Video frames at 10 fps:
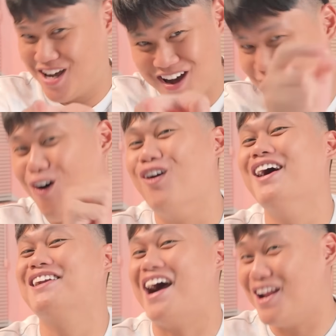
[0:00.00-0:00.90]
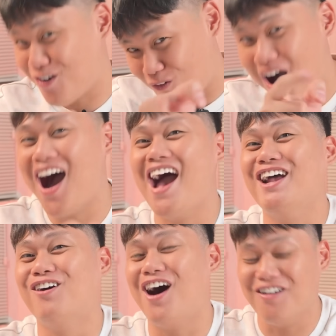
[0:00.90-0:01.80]
chờ có lên cái là khóa
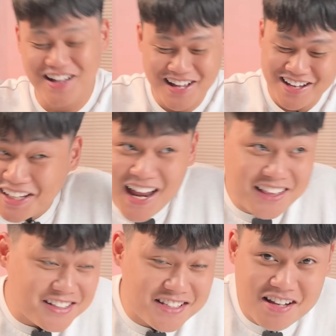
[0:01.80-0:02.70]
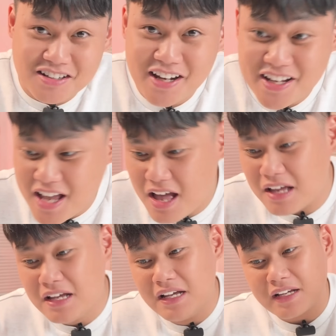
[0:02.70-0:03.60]
ngay đúng không thế là từ giờ trở đi nhá